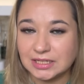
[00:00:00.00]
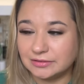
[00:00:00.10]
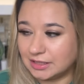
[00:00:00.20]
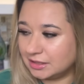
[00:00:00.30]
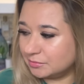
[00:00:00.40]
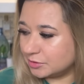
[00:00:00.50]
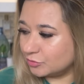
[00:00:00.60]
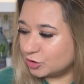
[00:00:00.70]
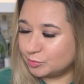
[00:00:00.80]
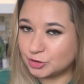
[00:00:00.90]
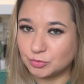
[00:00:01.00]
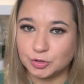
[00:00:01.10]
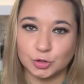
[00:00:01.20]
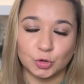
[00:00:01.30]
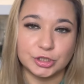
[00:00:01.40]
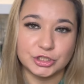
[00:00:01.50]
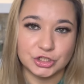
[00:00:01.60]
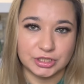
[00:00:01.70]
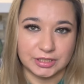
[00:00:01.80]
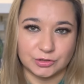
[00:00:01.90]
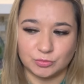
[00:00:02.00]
В данном случае почему-то только 4.